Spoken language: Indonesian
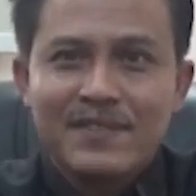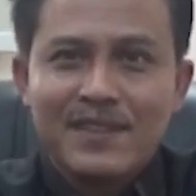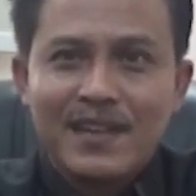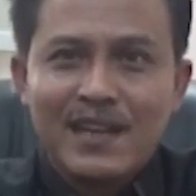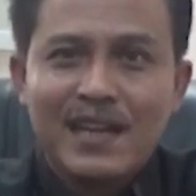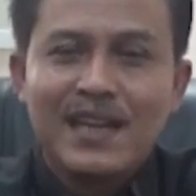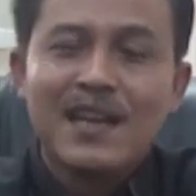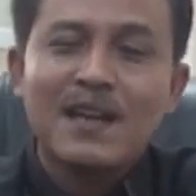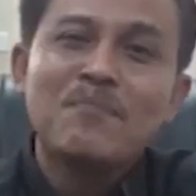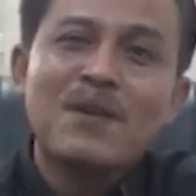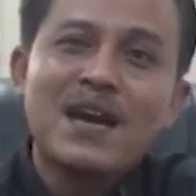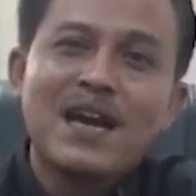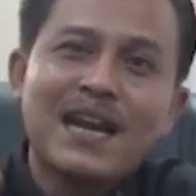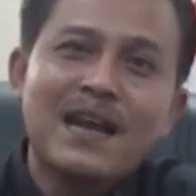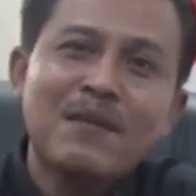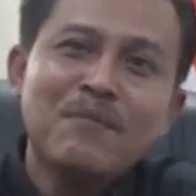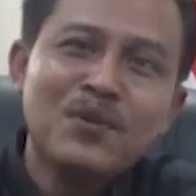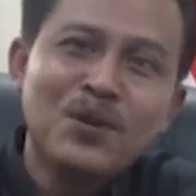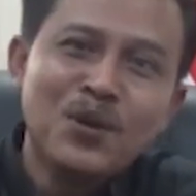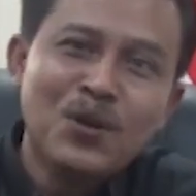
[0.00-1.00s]
Karena
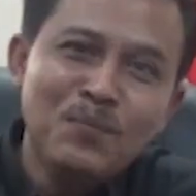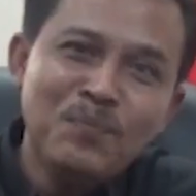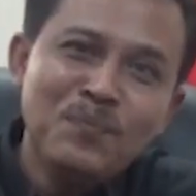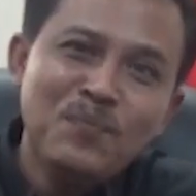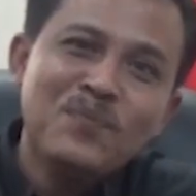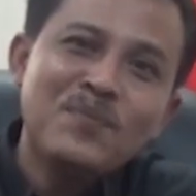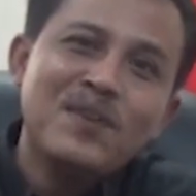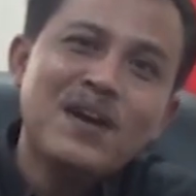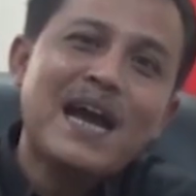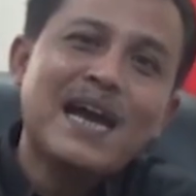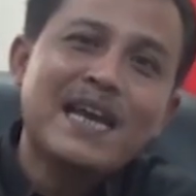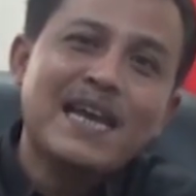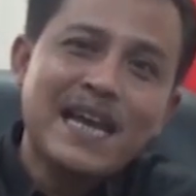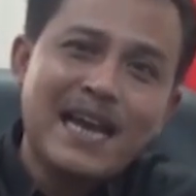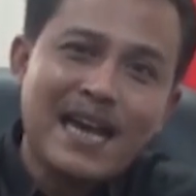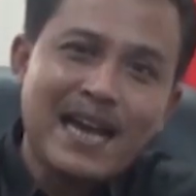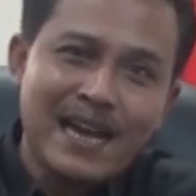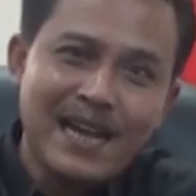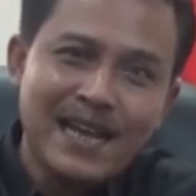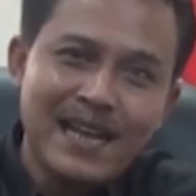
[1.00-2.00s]
barang belum
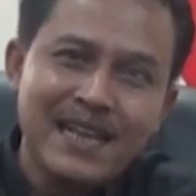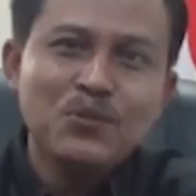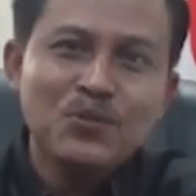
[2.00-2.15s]
ada.